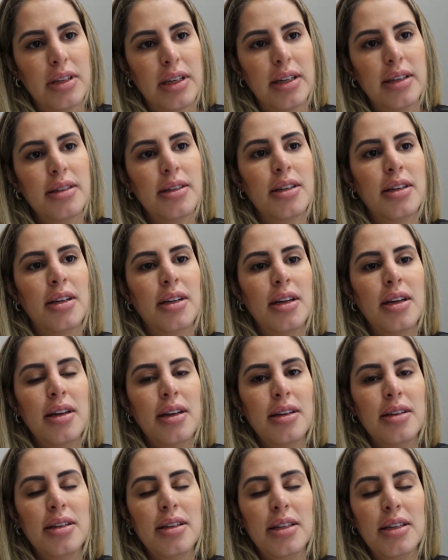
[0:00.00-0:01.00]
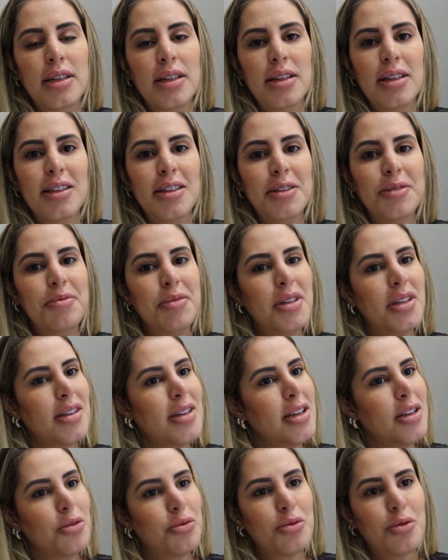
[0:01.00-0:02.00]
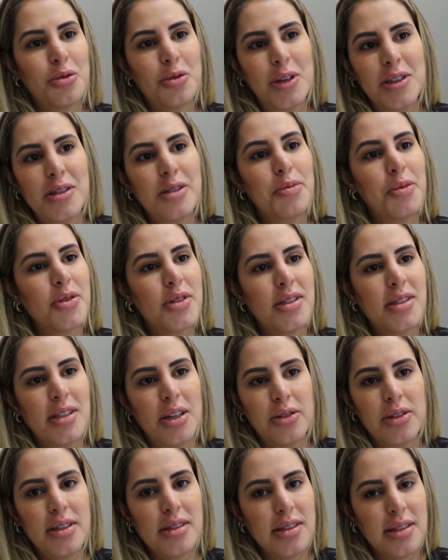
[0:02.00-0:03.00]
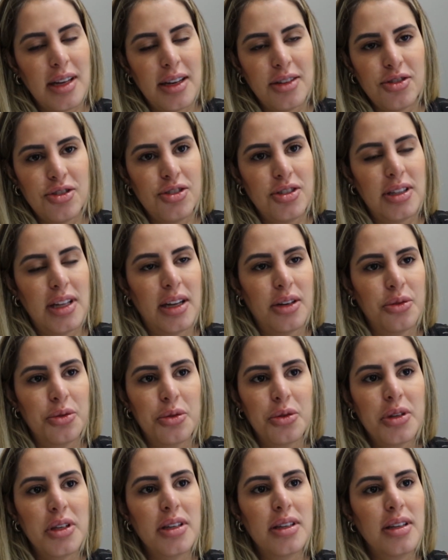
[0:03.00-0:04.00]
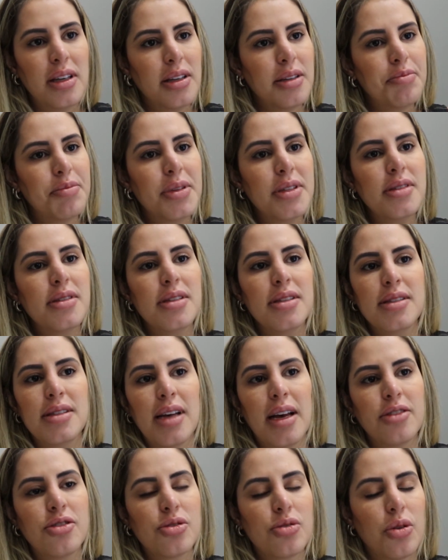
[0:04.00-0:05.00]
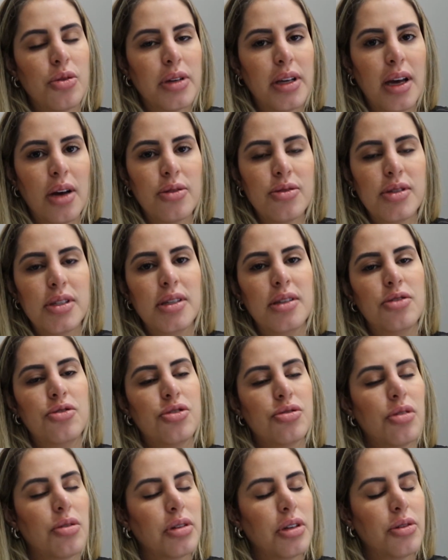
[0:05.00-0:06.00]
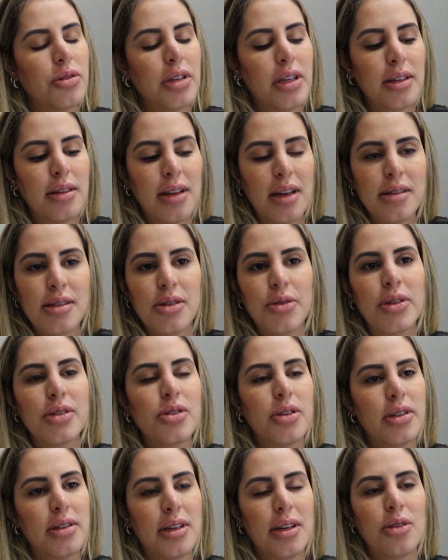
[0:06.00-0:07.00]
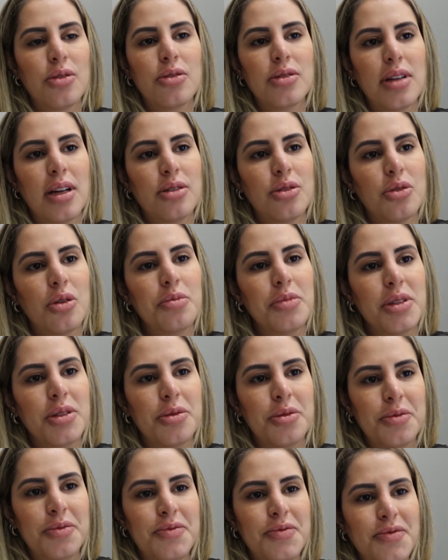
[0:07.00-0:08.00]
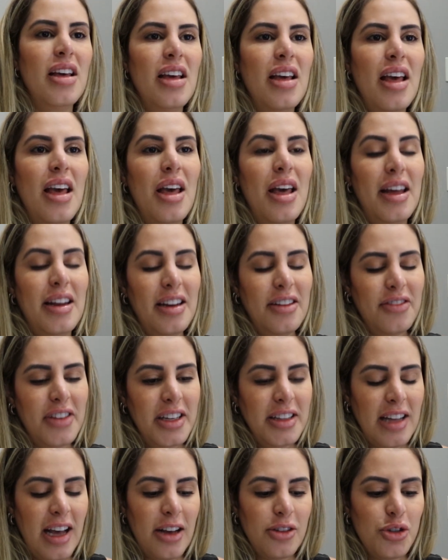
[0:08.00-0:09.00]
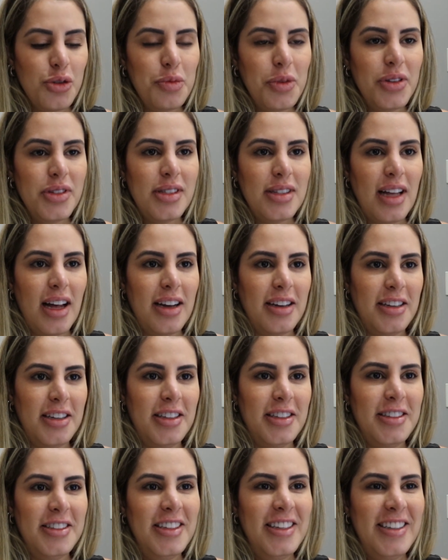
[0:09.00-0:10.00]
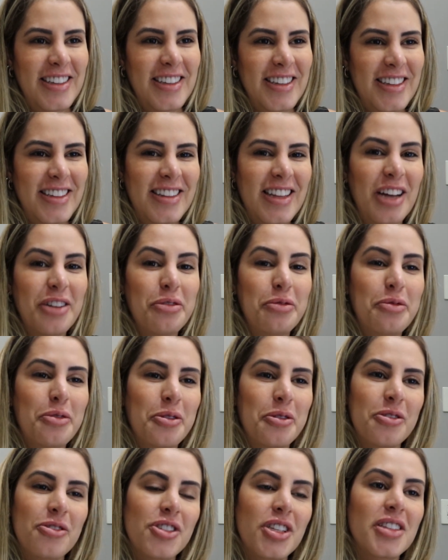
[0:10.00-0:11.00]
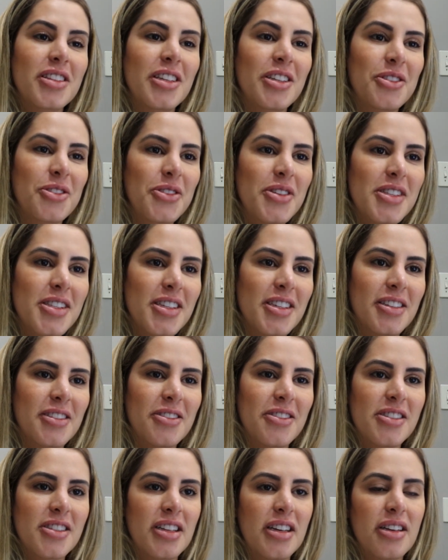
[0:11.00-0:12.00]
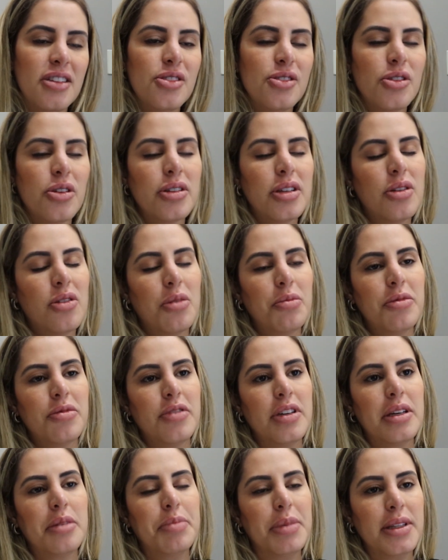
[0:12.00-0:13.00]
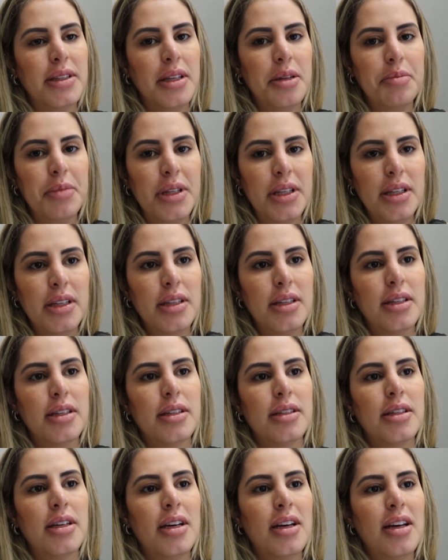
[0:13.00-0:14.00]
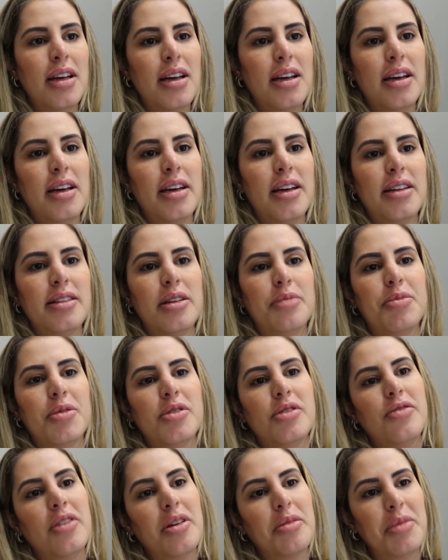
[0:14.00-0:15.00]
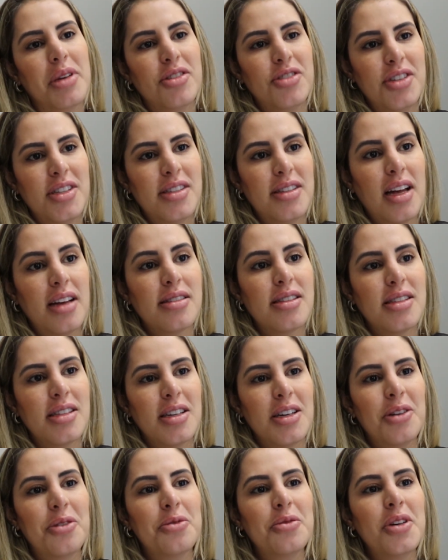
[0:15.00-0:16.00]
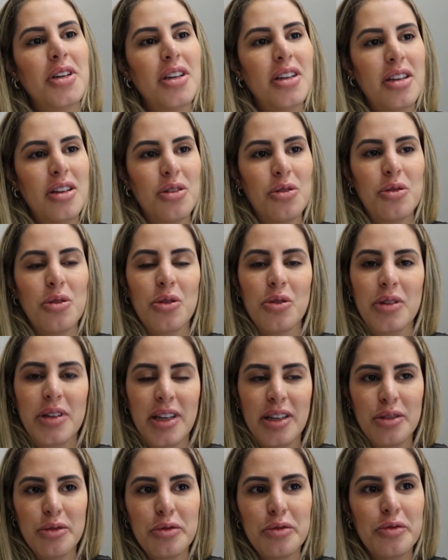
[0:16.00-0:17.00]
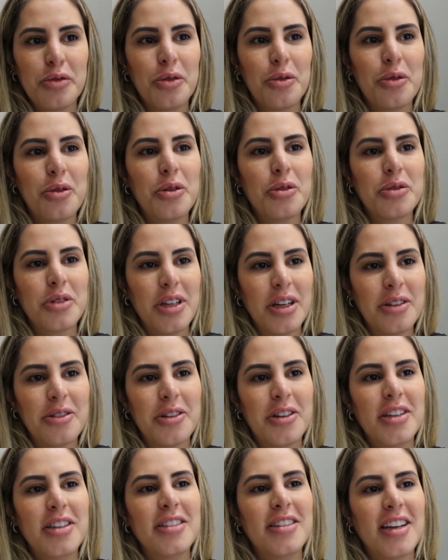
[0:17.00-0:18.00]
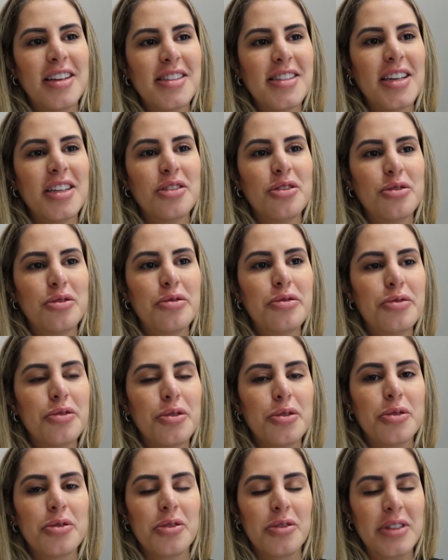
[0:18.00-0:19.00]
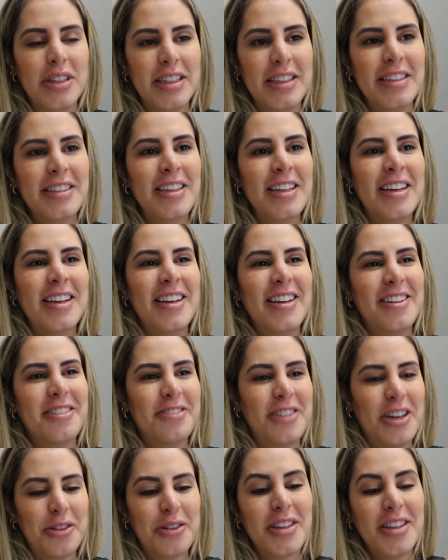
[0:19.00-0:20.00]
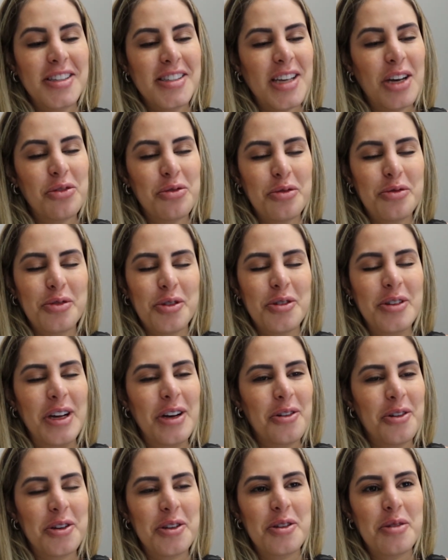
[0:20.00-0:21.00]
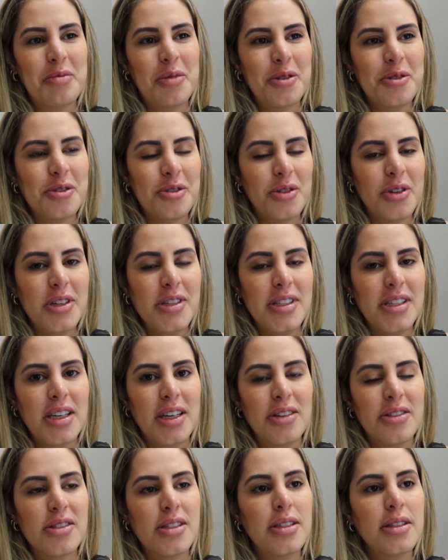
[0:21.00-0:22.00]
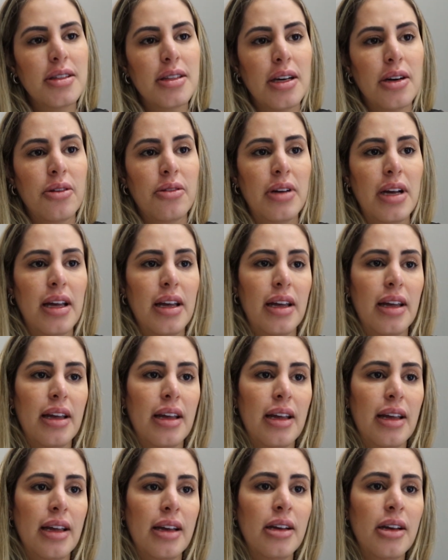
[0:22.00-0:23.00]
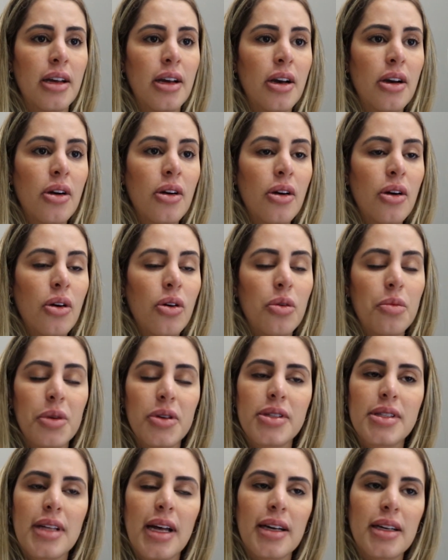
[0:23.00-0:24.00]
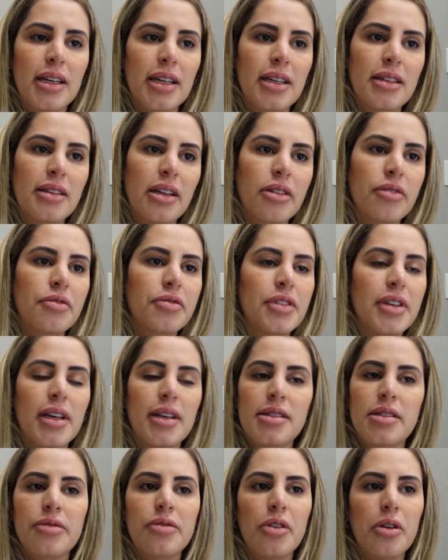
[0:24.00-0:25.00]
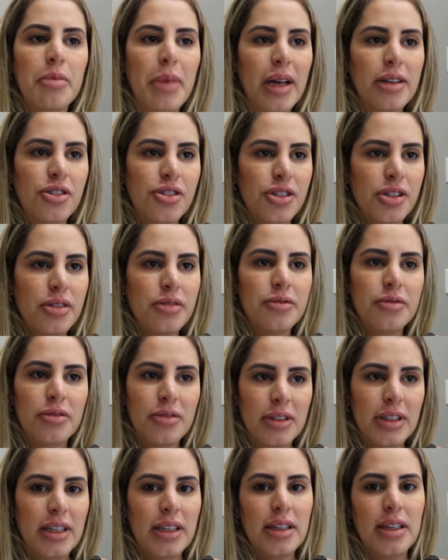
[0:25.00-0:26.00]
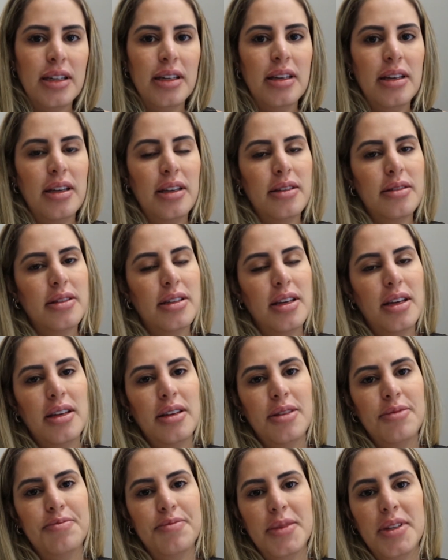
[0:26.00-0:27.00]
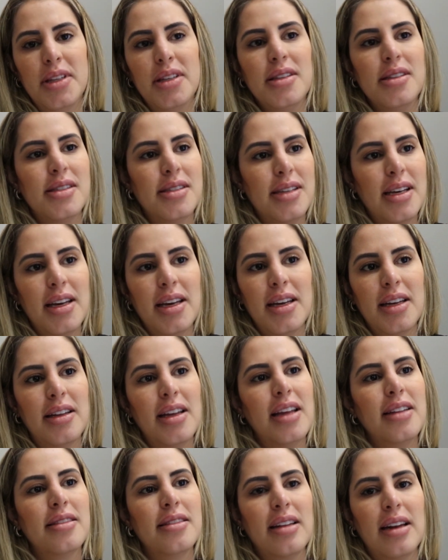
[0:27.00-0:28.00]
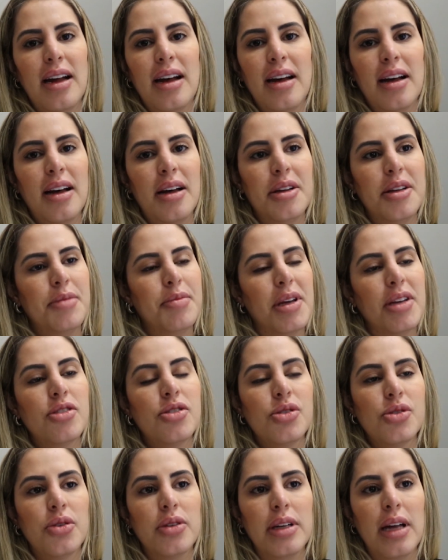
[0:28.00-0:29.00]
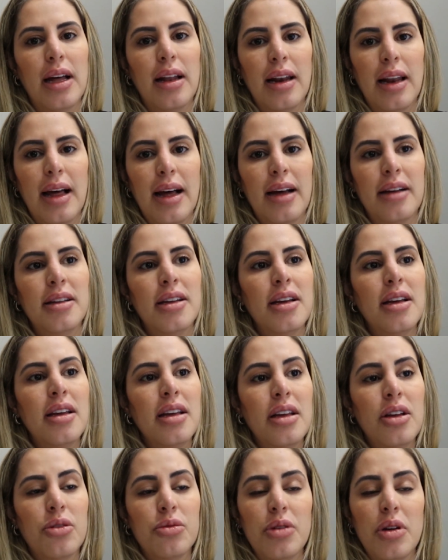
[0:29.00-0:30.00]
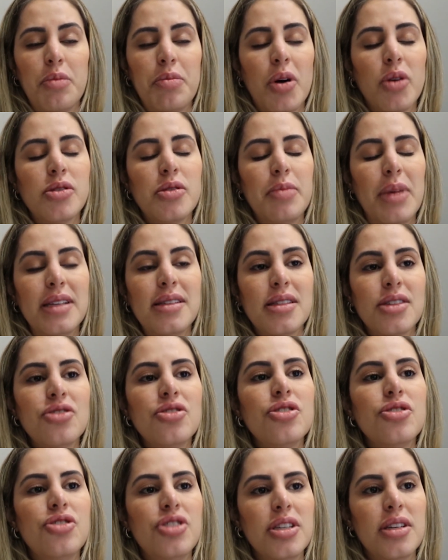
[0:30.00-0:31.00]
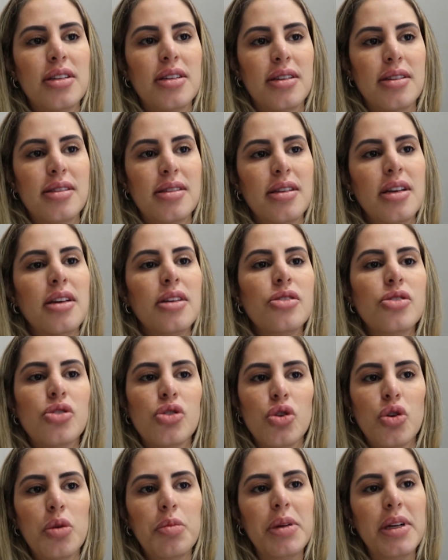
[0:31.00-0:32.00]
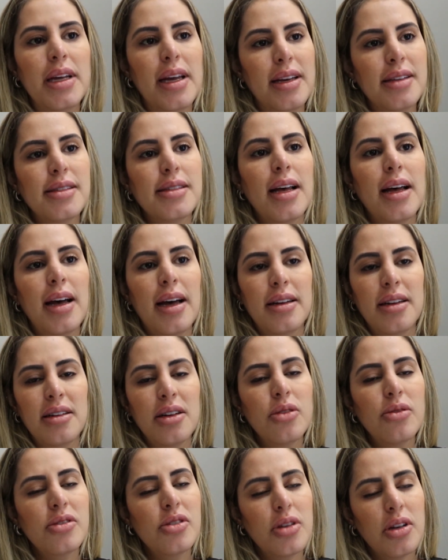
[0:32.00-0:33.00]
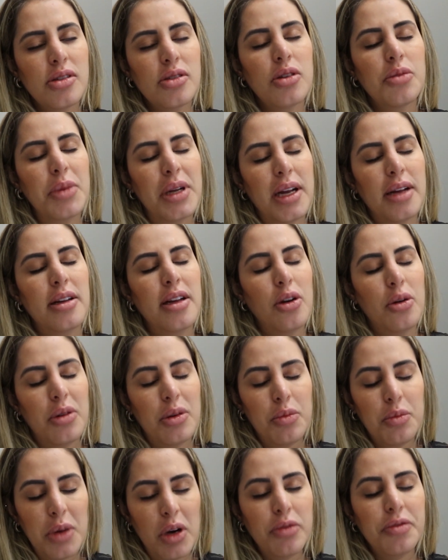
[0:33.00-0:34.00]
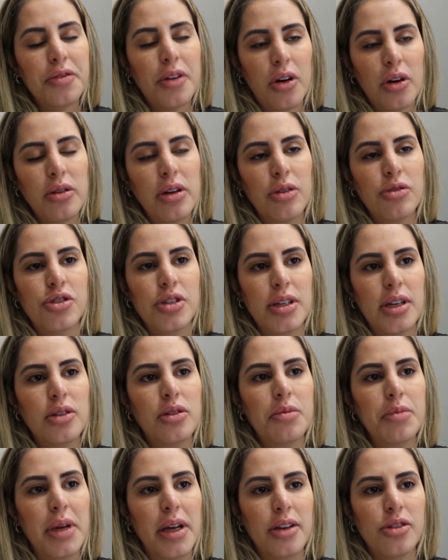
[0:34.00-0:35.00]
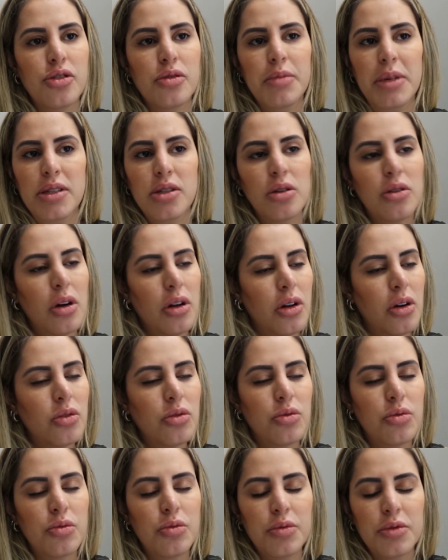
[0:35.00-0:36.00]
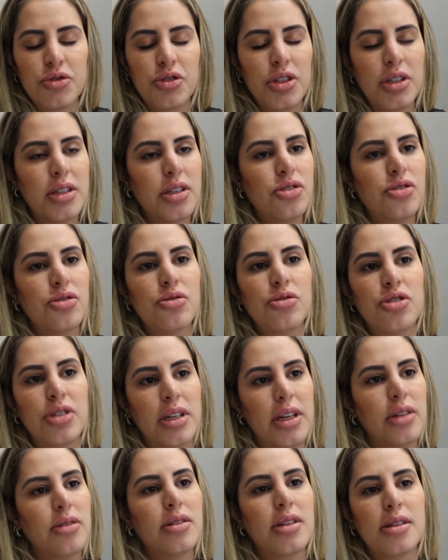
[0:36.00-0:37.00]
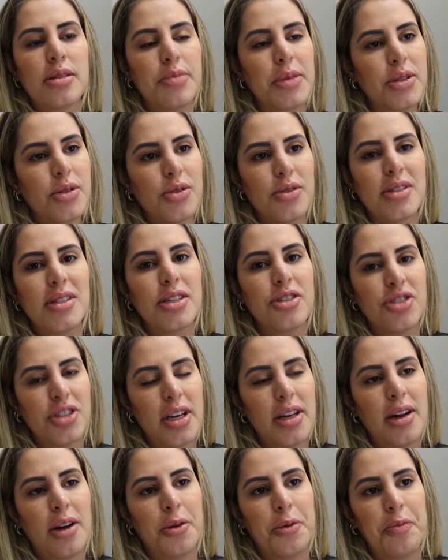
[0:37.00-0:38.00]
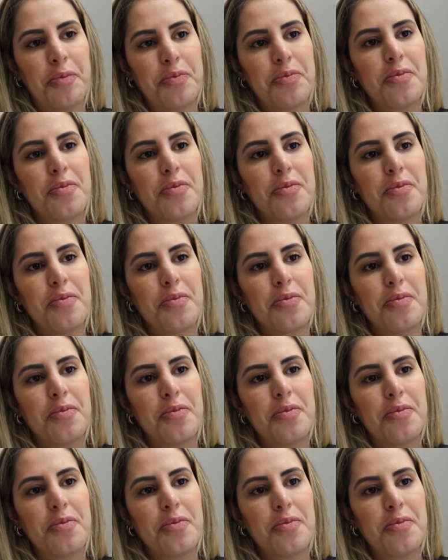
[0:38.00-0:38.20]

Né? E eu estou à disposição na cidade de Nanuque, quem precisar de qualquer auxílio, de qualquer orientação, é só entrar em contato comigo. É, na verdade, o meu Instagram, ele está no forno já tem dois anos, né? Só que como veio a pandemia, é, depois veio minha gestação, eu coloquei forno e agora ele está saindo do forno, né? Eu falo que ele saiu do forno agora, depois de dois anos. Então, é... O meu Instagram ele tem um viés informativo, né? Quem, quem quiser entrar e me adicionar lá, eu, eu posto bastante dicas sobre essa área. Não só sobre. O meu foco é o direito médico, mas eu coloco dicas do direito das pessoas em geral.